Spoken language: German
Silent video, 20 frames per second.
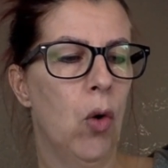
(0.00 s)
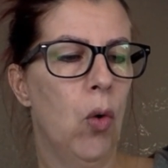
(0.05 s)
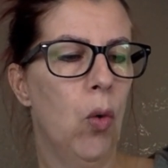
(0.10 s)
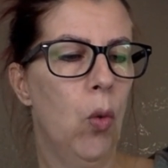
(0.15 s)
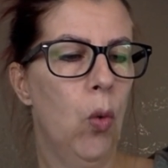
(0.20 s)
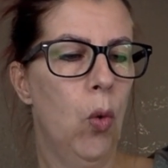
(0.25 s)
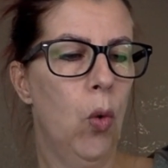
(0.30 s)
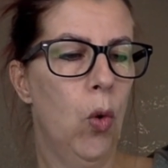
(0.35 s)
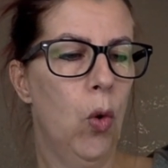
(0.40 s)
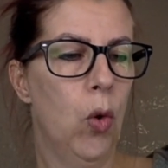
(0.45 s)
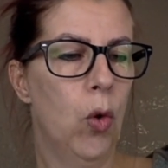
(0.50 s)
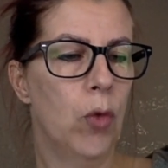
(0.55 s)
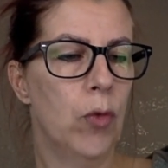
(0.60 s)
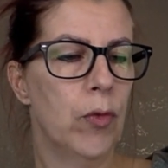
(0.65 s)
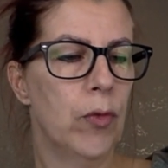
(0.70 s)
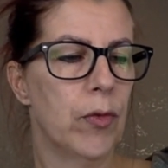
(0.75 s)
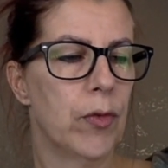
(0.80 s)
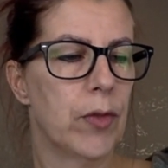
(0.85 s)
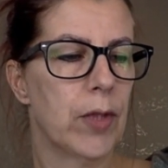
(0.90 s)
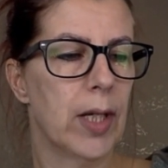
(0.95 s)

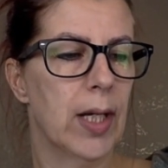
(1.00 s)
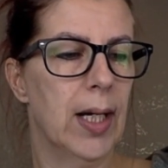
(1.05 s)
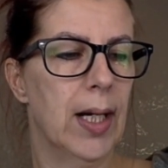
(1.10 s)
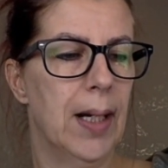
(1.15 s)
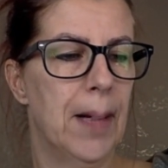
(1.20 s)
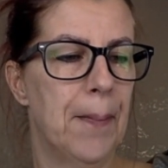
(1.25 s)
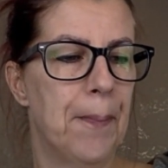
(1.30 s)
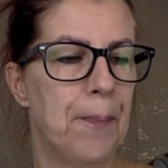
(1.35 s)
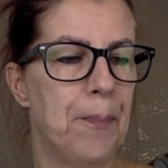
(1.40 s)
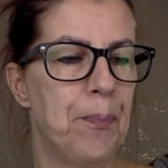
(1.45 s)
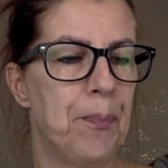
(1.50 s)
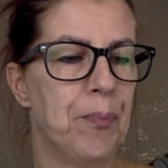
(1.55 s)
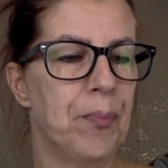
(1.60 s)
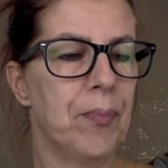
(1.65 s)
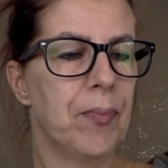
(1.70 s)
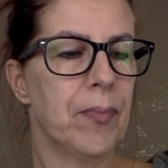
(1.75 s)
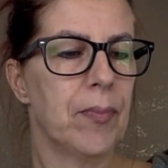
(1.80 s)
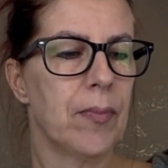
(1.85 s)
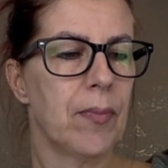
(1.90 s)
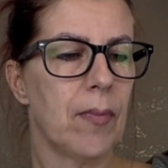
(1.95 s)
und ähm,
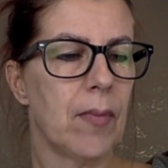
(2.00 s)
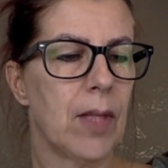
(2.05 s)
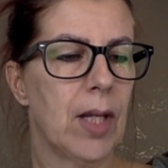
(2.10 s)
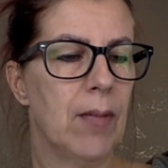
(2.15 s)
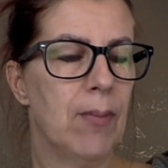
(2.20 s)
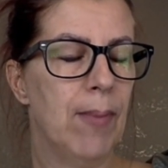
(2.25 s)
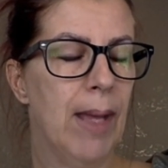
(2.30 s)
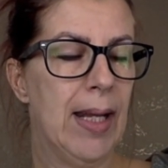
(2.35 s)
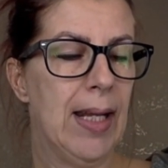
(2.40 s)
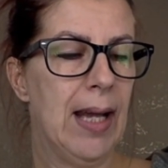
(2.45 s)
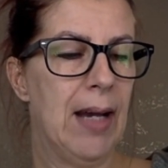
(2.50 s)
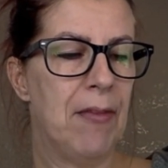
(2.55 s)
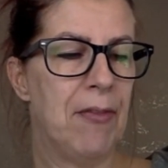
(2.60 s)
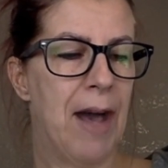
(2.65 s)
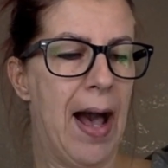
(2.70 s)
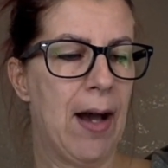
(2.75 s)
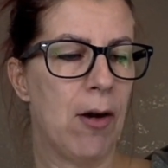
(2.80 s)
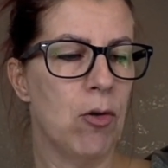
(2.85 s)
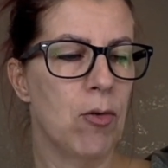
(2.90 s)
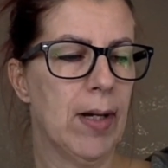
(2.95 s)
meine
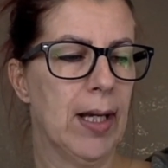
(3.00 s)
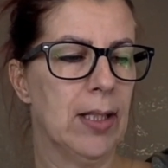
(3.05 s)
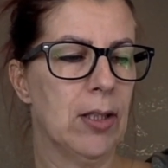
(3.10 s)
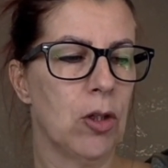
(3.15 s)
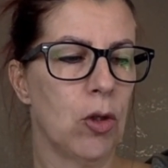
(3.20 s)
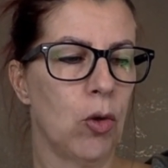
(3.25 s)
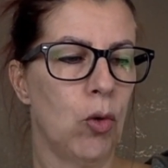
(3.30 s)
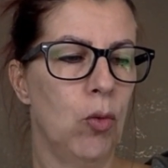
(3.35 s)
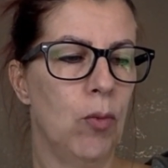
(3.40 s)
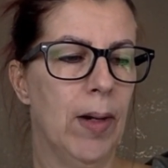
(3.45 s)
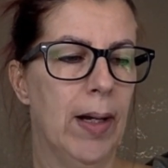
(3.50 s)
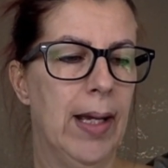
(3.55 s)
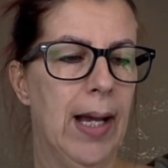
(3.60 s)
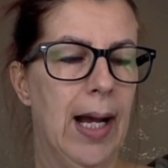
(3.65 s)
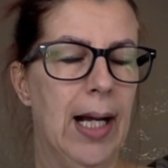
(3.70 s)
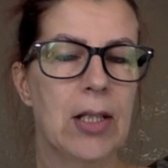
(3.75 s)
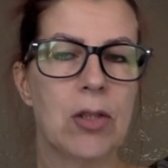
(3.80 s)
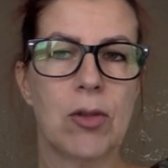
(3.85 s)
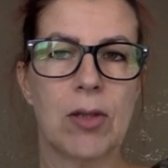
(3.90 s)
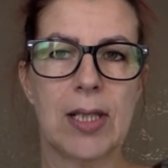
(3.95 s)
Erfahrungen darüber,
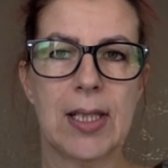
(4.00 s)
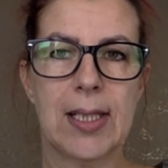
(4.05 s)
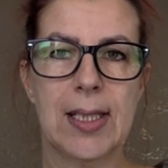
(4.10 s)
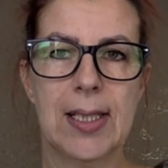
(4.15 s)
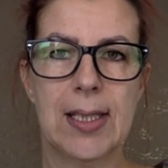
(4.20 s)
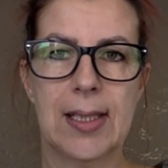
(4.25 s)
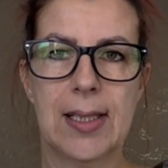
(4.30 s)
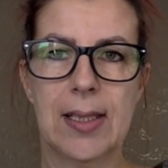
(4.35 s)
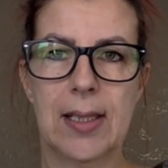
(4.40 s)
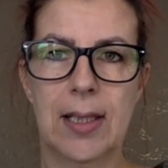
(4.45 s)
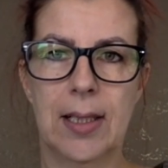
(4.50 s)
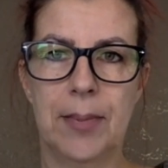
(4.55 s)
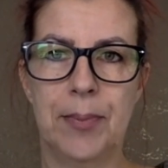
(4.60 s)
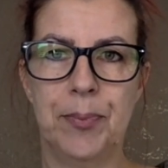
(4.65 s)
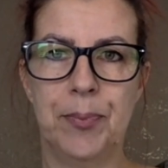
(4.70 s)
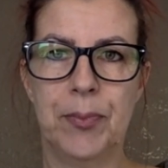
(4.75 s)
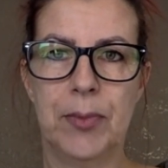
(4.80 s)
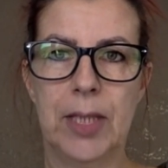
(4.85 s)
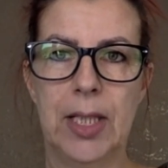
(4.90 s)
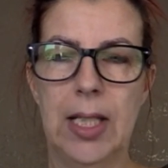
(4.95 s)
ja, also das ist,
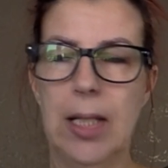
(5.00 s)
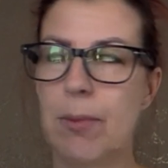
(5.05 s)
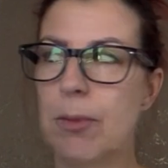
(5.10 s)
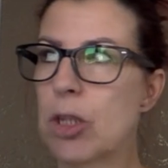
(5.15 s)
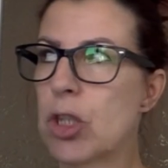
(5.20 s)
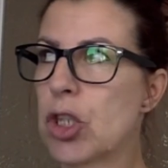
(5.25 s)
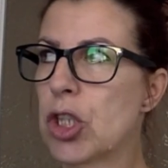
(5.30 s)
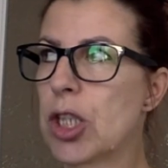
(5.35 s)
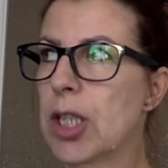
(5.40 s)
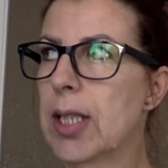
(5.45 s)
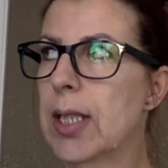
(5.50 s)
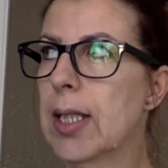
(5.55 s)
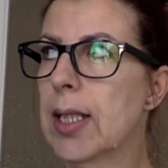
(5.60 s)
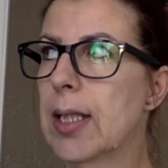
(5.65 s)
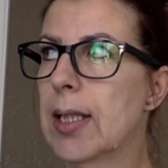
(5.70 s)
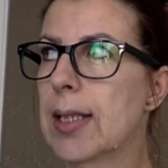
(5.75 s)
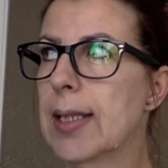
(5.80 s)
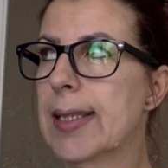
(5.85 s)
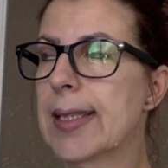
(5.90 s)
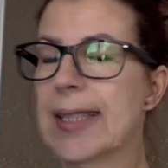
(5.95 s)
ähm, die
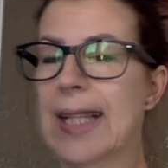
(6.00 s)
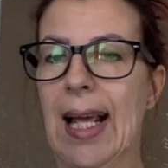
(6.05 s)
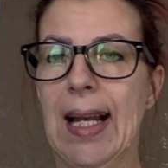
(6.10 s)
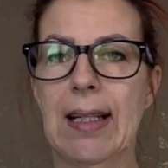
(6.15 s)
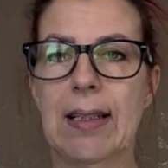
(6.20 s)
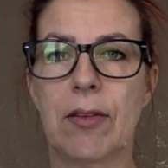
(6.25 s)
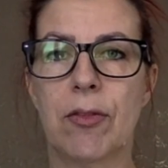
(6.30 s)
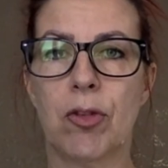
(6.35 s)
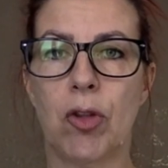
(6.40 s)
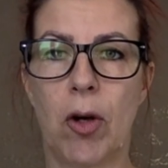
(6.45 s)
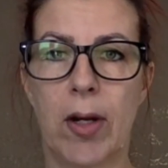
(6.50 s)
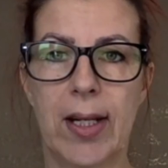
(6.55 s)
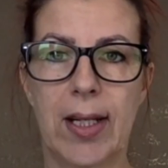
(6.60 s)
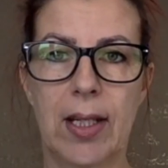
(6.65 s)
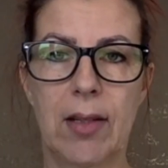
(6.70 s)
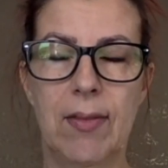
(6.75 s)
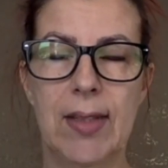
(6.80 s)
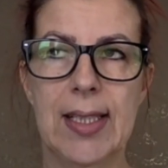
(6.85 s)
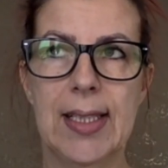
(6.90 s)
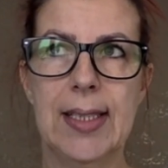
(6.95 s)
Nähmaschine ist relativ teuer
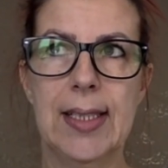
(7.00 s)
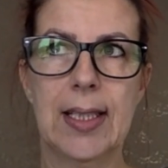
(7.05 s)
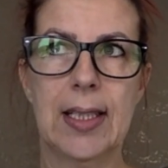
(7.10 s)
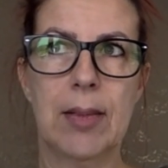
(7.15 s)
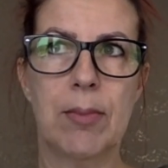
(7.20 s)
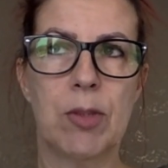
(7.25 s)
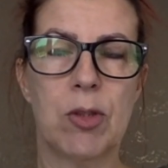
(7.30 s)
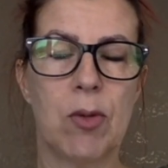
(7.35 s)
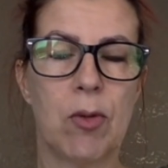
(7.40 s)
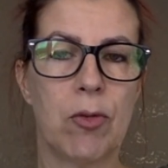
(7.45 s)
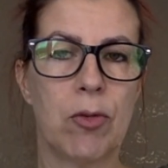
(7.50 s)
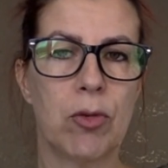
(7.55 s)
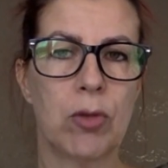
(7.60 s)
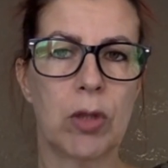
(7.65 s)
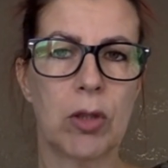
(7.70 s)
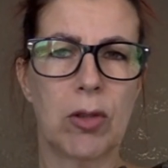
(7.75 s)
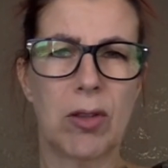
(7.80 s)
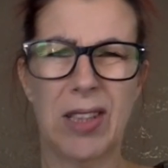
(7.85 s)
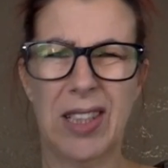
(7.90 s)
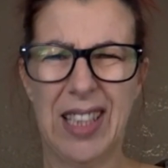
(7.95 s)
gewesen, die hat eben
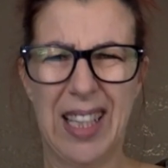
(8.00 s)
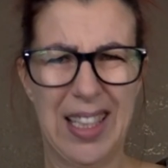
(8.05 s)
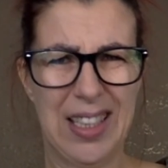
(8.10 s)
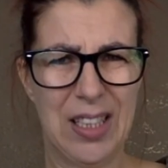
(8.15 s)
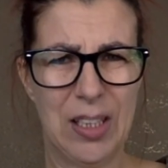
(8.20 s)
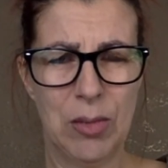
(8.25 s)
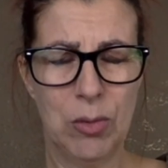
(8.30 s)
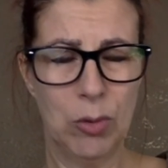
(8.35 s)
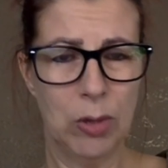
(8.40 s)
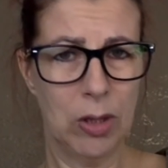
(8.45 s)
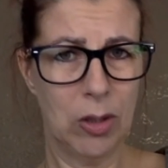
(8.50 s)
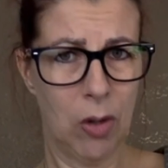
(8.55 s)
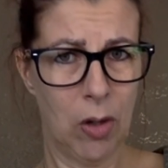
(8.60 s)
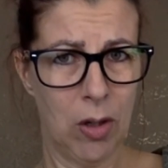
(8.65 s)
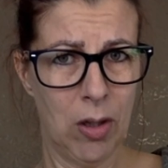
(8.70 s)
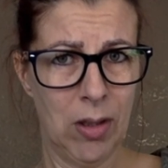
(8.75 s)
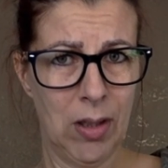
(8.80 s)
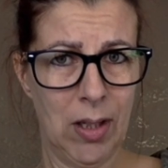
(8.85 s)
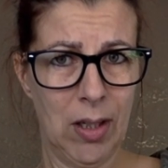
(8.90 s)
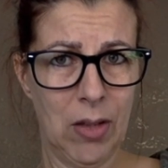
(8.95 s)
1200 oder 1300
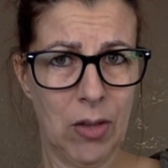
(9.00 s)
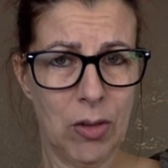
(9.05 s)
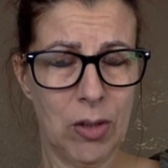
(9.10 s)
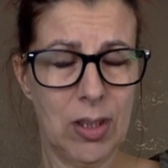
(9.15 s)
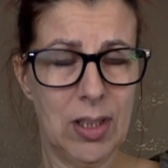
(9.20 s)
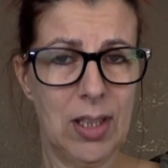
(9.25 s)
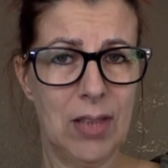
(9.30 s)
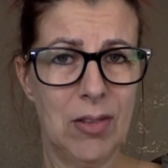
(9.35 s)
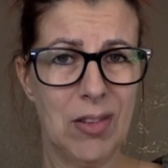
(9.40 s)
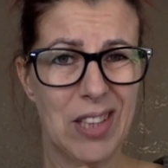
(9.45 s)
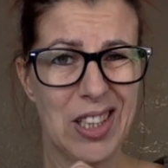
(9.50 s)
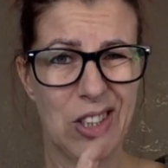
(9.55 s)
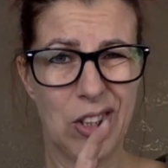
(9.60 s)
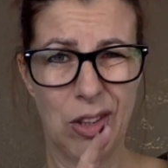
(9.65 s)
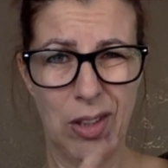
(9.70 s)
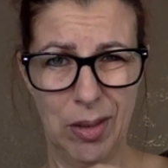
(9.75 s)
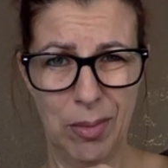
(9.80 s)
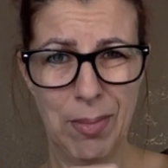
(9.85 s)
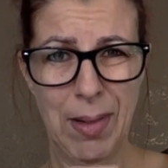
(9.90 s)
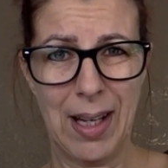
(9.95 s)
Euro gekostet und das
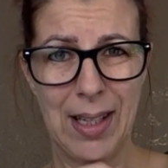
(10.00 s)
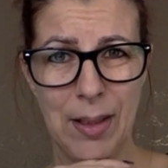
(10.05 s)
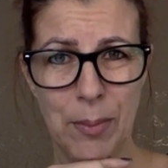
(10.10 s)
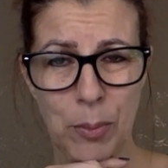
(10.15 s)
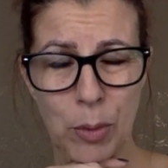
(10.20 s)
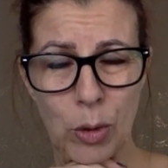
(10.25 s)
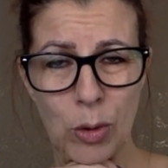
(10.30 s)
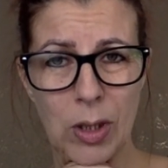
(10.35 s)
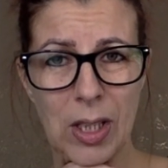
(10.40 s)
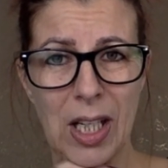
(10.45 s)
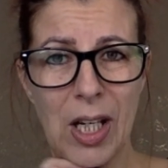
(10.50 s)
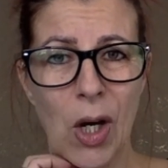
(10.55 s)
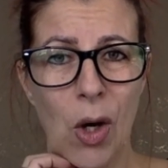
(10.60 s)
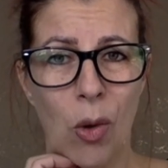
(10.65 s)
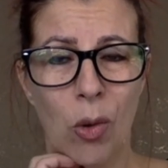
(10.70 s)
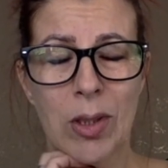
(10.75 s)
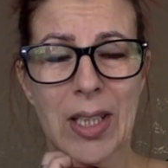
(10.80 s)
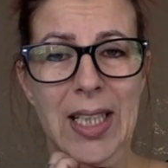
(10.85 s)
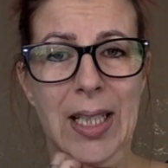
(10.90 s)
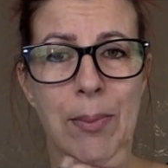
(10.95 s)
schon im Angebot.
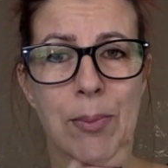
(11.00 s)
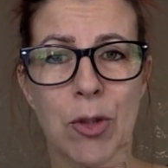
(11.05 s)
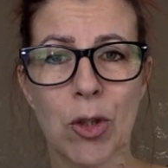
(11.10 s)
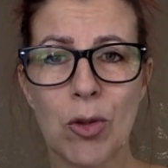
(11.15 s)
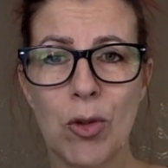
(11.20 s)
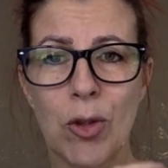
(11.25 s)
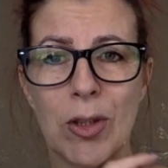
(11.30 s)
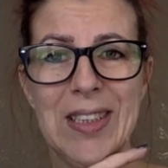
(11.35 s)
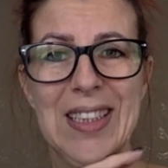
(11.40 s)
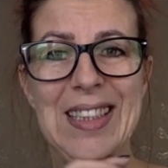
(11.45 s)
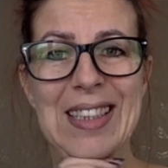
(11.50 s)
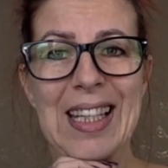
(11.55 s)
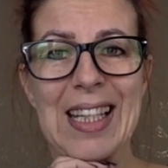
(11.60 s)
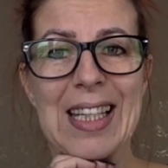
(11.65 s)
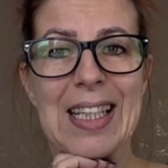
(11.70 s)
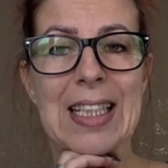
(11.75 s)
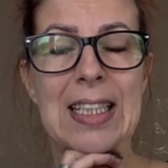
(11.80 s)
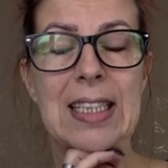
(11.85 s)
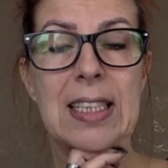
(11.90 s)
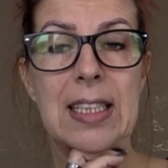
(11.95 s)
Und da gibt es auch noch die
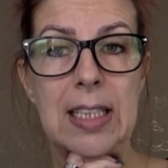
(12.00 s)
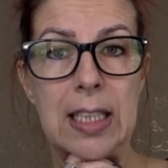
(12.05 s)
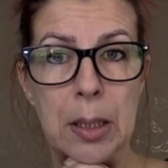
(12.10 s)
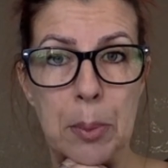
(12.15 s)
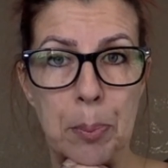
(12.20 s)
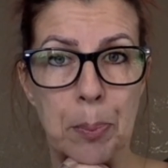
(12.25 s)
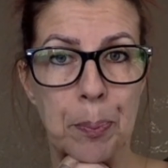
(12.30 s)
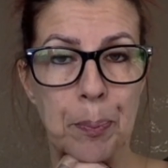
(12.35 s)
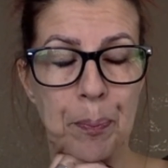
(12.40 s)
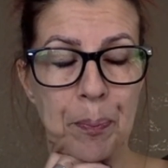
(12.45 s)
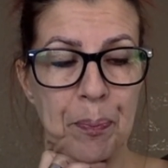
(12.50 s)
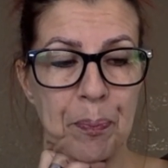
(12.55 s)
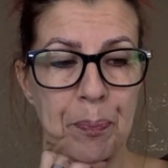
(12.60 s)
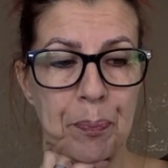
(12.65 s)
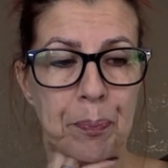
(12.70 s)
DX7,